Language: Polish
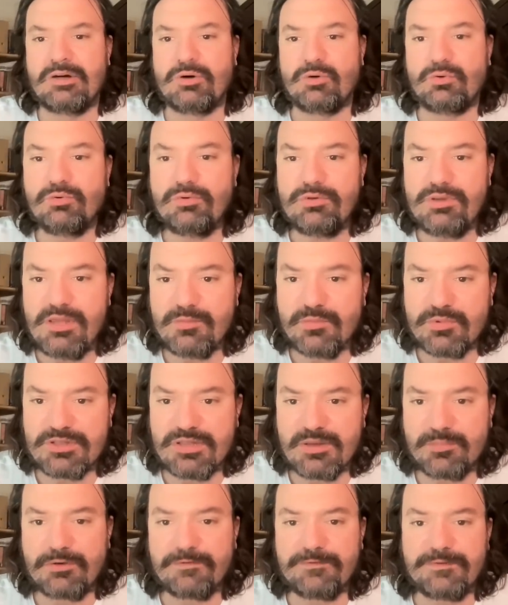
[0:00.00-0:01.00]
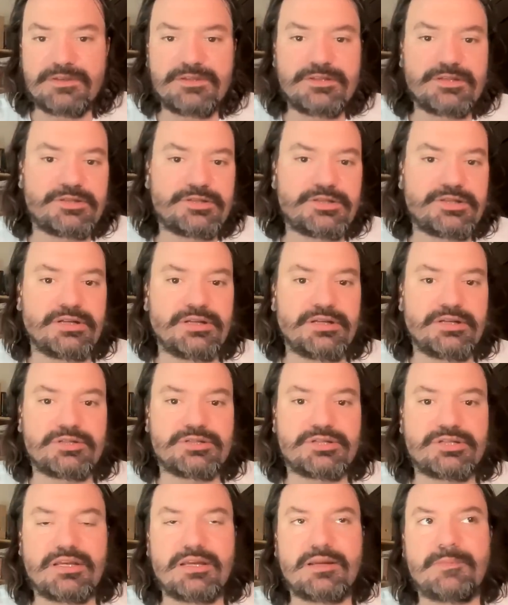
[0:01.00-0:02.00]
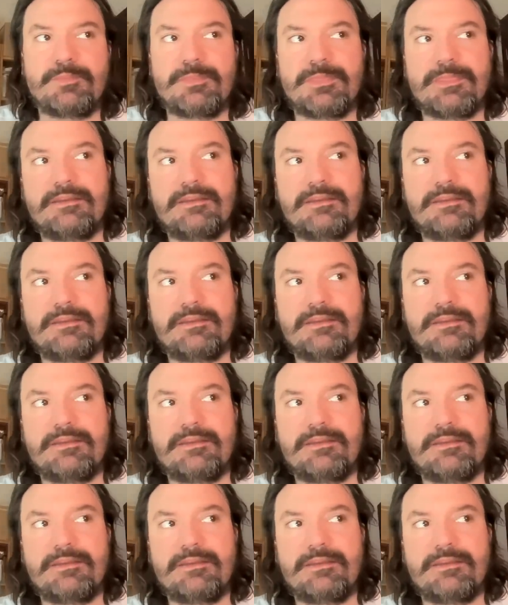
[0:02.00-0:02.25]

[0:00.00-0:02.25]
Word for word: Ogólnie można powiedzieć, że